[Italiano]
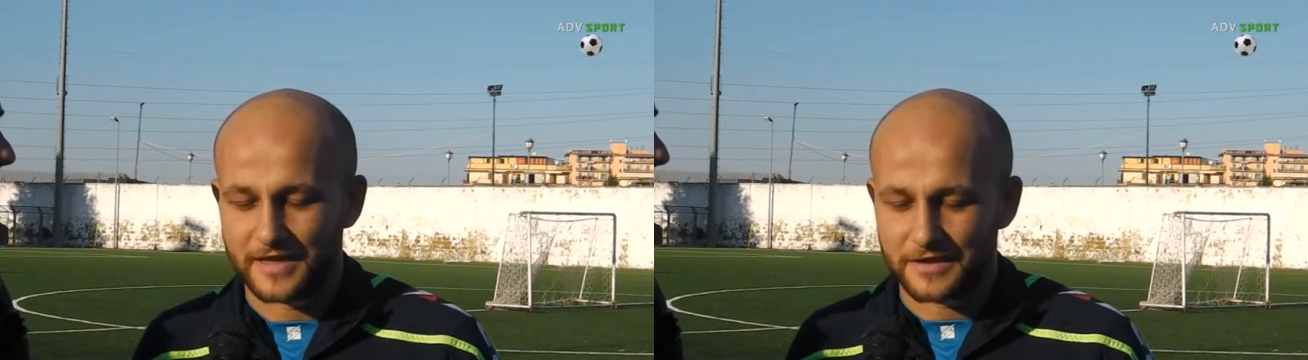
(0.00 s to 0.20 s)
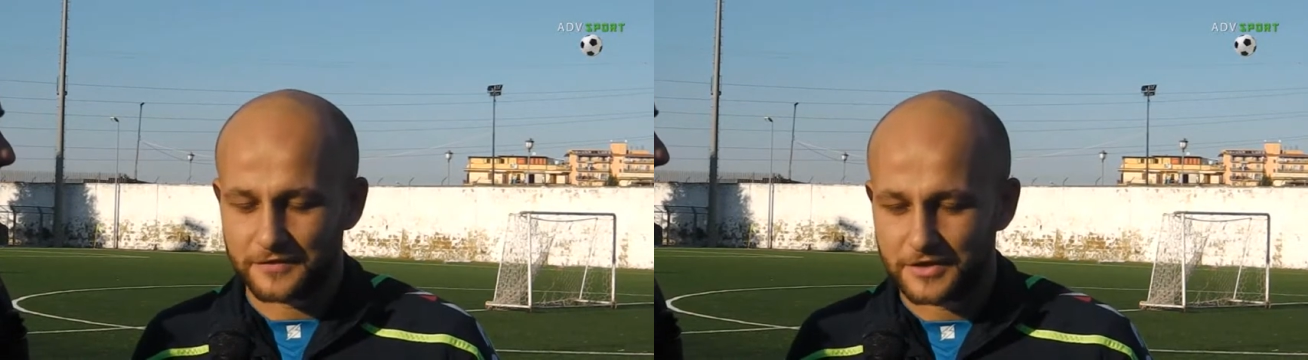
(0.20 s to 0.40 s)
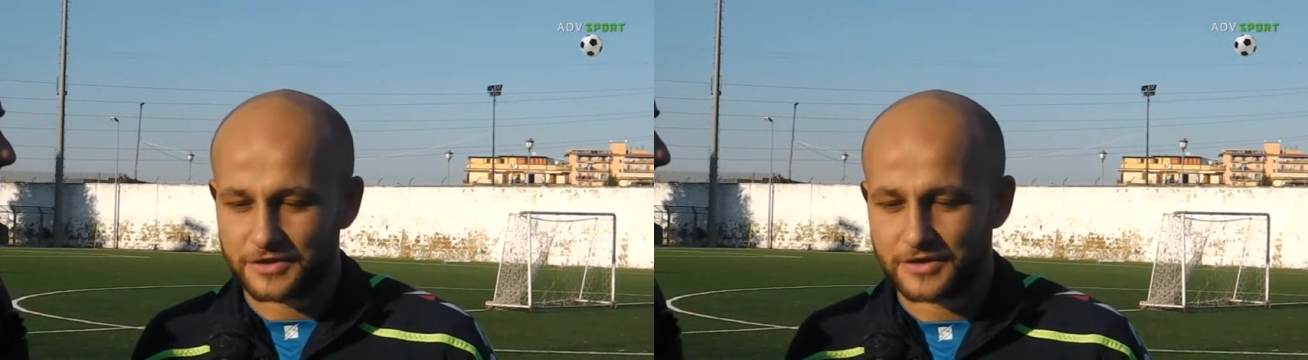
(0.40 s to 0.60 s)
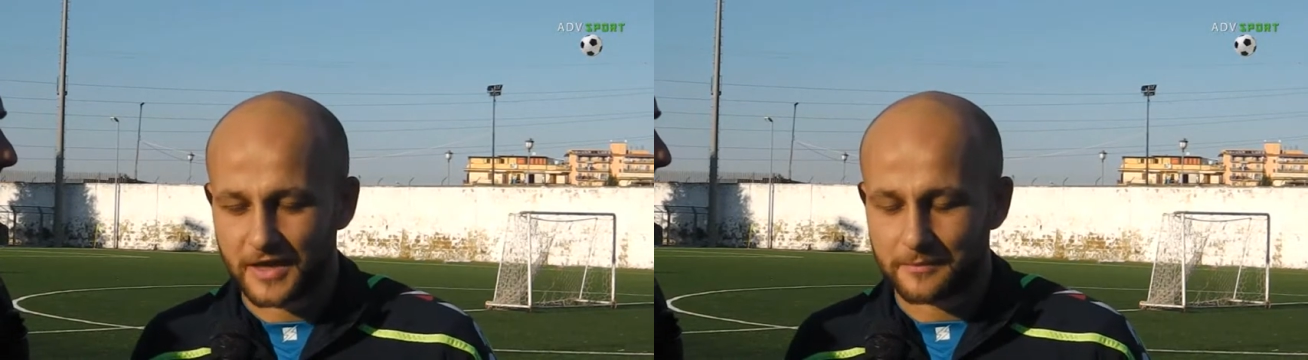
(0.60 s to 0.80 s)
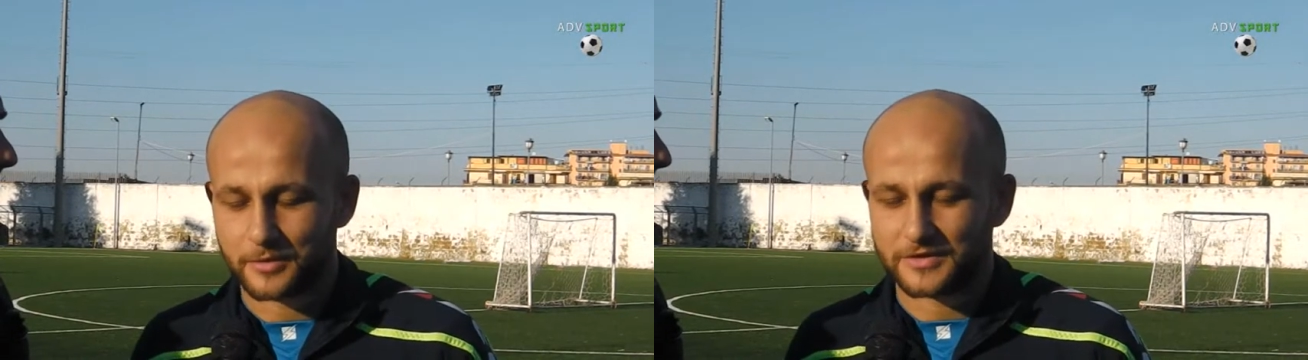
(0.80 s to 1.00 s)
i
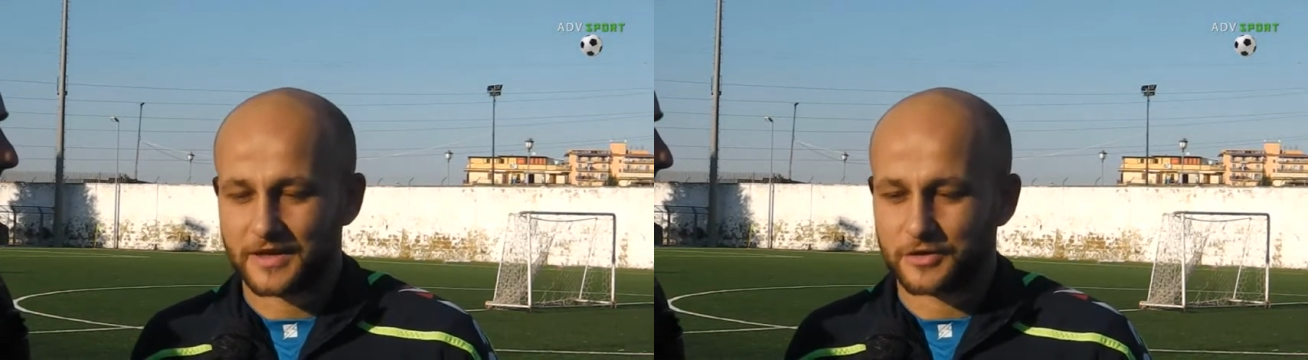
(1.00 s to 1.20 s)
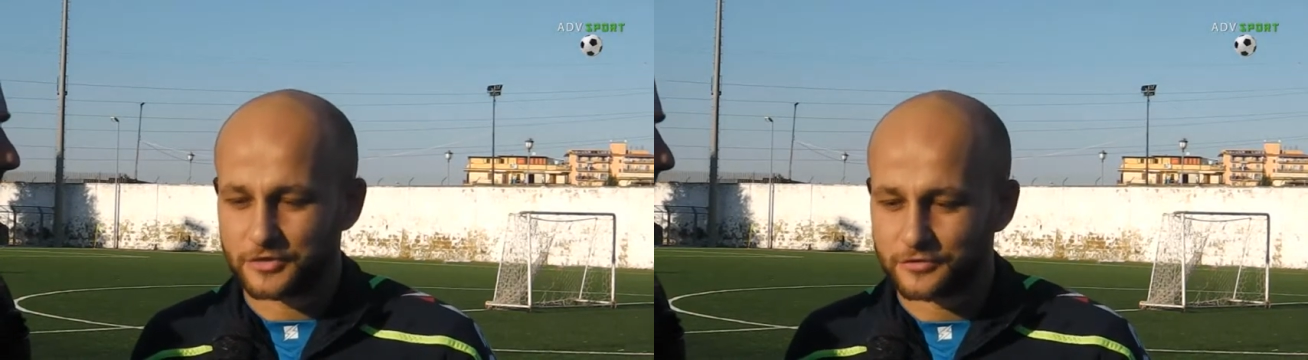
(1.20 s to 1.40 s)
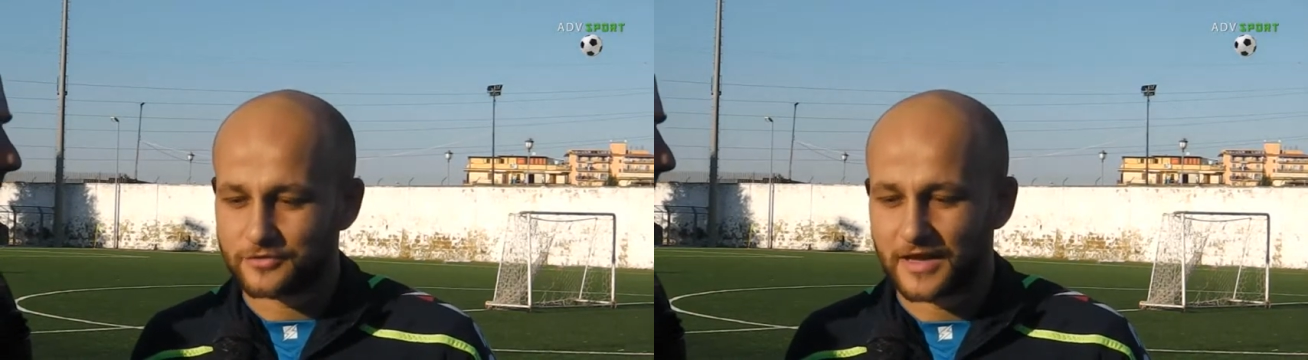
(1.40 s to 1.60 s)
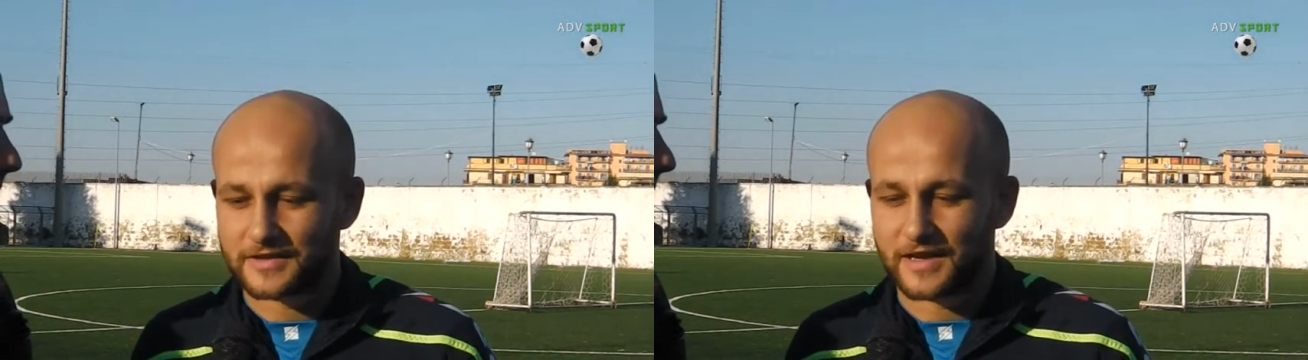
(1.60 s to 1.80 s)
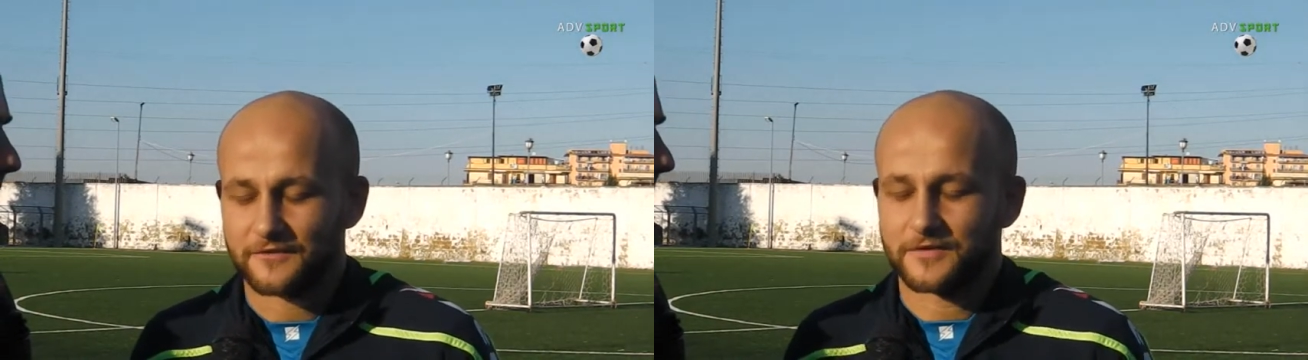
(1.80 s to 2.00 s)
sacrifici e poi saranno i
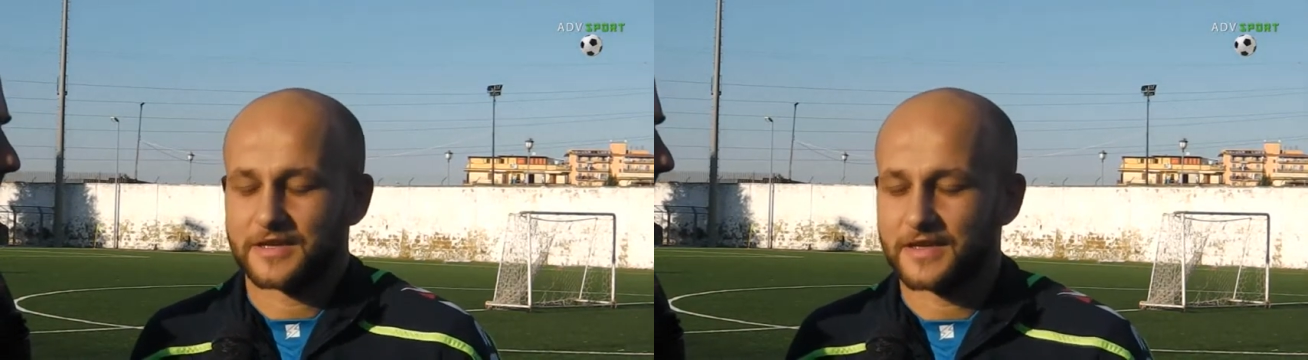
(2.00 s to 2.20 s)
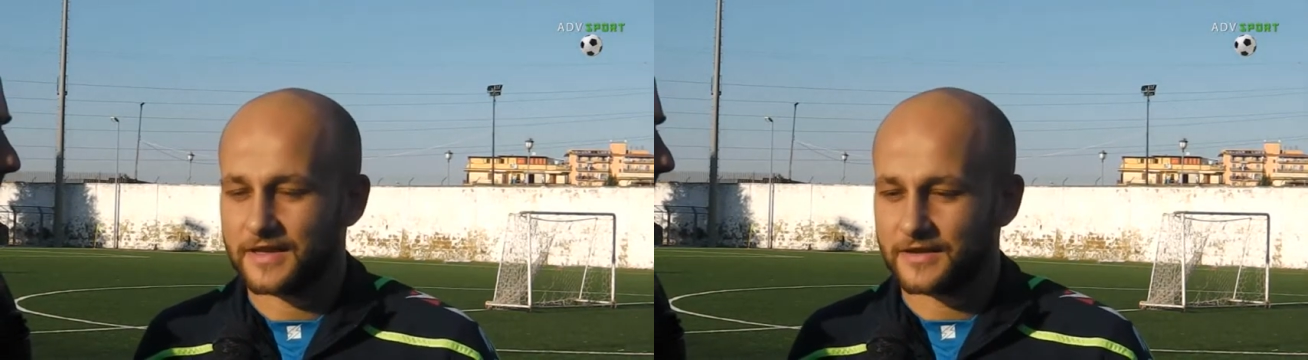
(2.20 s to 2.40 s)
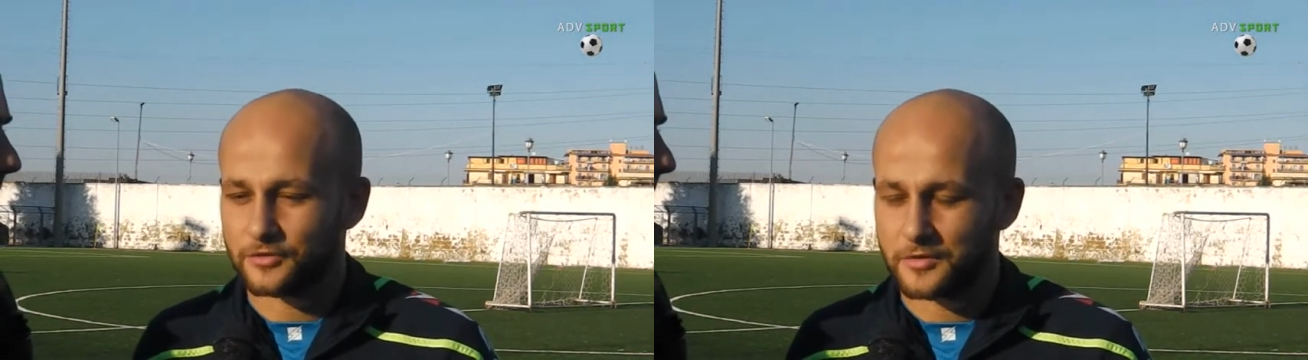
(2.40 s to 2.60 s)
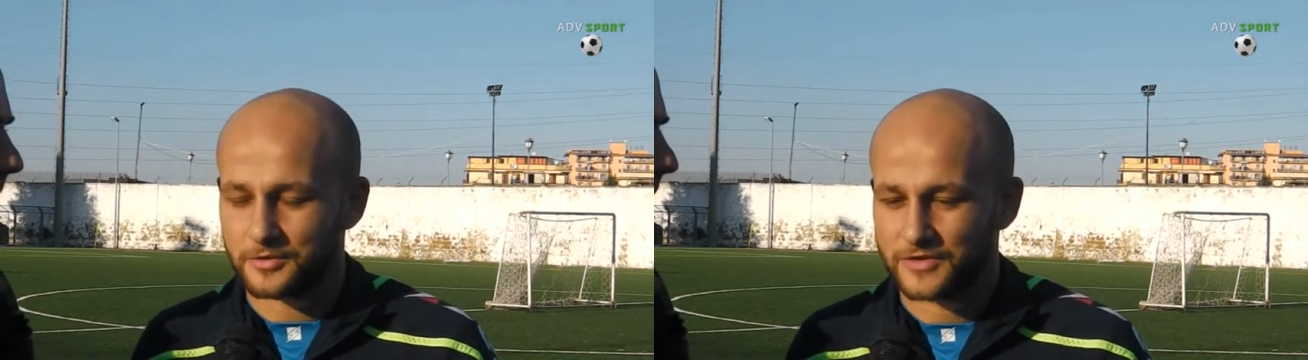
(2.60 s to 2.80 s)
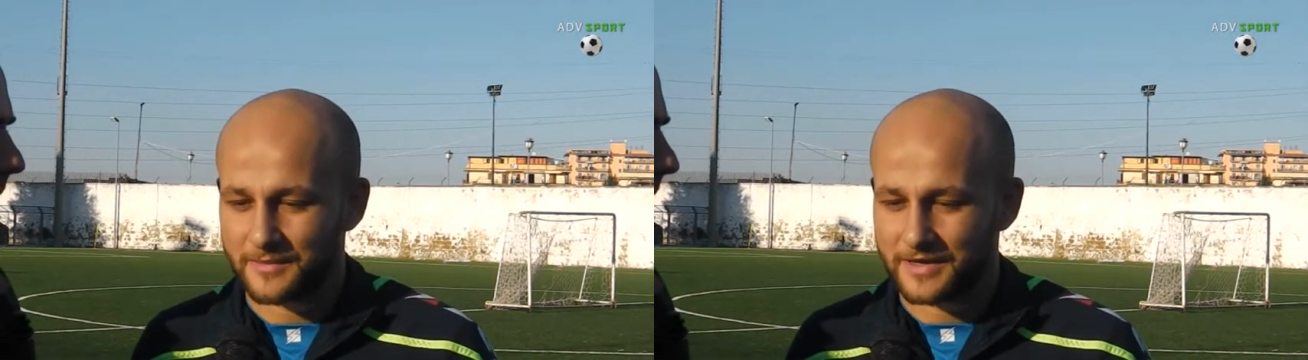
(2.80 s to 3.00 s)
risultati a vedere dove
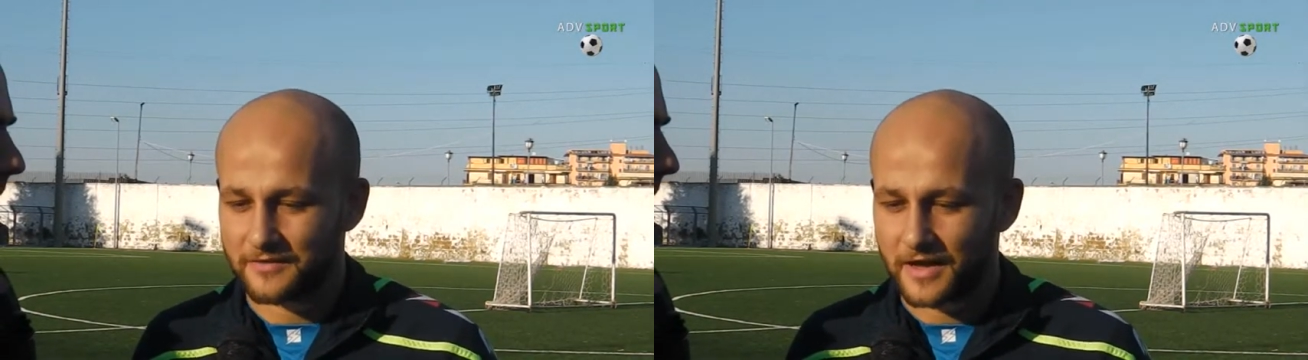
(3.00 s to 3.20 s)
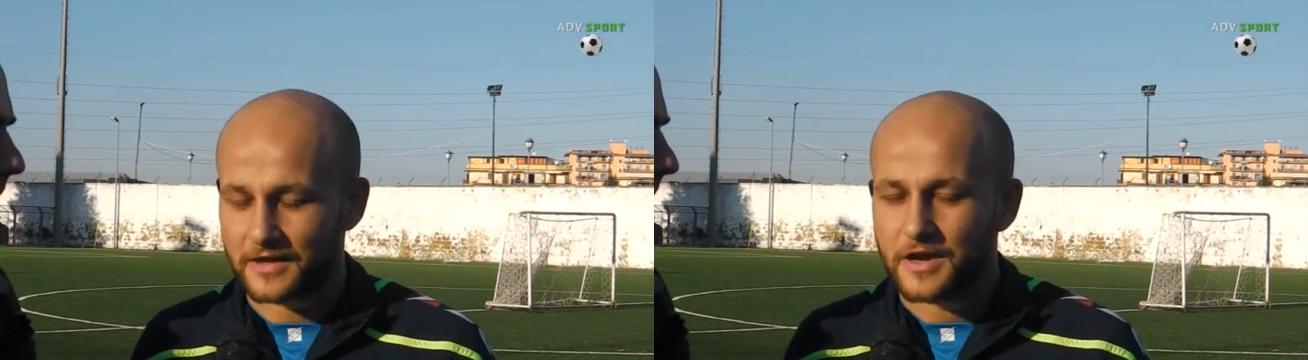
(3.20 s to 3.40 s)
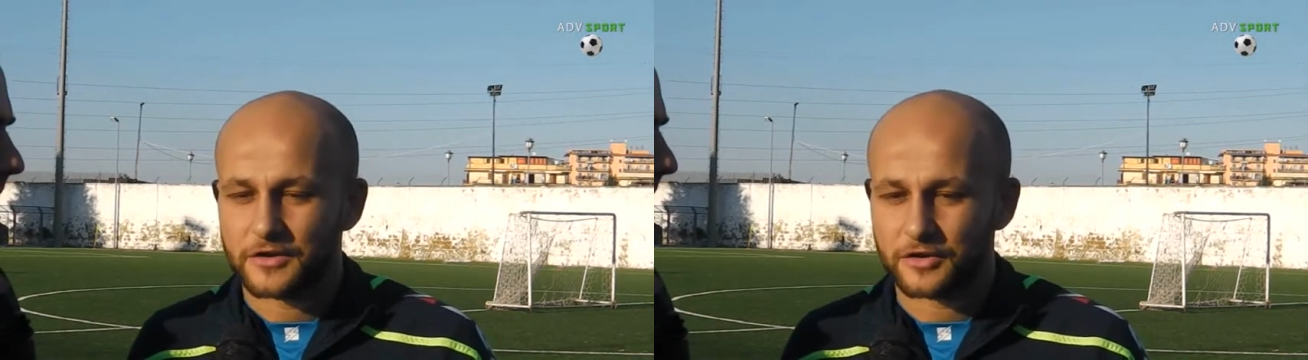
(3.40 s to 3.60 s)
possiamo arrivare.